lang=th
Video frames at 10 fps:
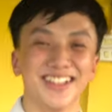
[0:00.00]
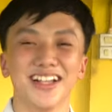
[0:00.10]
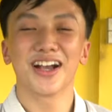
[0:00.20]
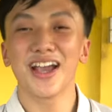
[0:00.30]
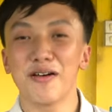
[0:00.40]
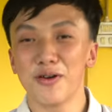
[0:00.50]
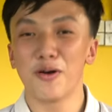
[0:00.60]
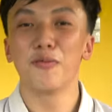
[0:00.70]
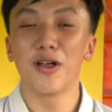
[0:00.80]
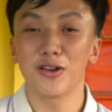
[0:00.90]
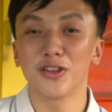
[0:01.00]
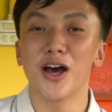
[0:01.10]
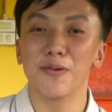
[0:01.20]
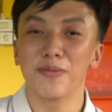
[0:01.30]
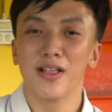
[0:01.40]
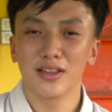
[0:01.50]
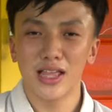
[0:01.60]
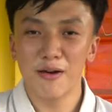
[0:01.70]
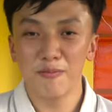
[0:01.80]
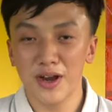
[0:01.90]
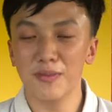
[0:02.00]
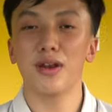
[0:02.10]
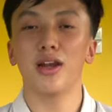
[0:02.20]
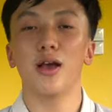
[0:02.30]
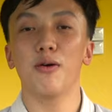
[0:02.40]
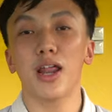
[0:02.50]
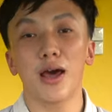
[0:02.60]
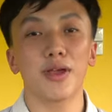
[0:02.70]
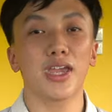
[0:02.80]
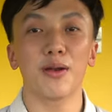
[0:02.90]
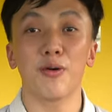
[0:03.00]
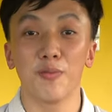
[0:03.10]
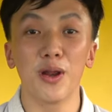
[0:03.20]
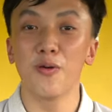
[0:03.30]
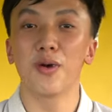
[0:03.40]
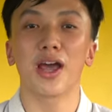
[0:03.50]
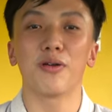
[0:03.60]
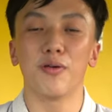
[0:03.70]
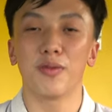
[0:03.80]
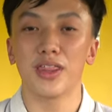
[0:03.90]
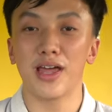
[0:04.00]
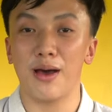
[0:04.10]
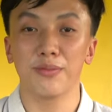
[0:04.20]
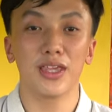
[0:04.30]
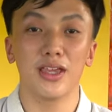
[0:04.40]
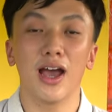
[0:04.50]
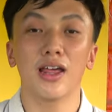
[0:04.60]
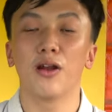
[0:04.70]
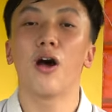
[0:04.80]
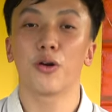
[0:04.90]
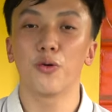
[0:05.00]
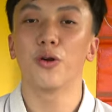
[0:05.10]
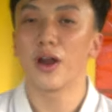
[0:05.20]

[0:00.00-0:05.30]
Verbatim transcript: โอเคครับ เดี๋ยวผมลองทดสอบทำขึ้นไปเรื่อยๆว่าทำได้กี่อันผมไม่รู้เหมือนกันว่าผมได้สามสี่ห้าเดี๋ยวลองดู